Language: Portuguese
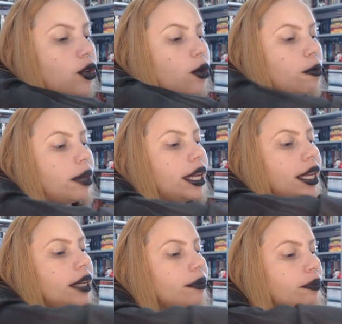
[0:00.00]
eu
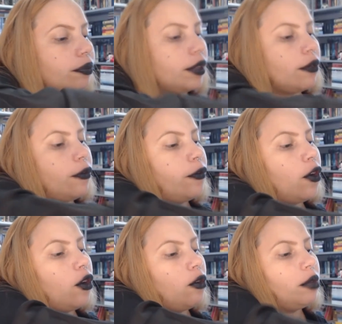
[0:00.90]
comprei
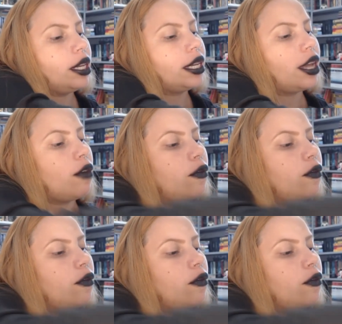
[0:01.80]
Fome, que é o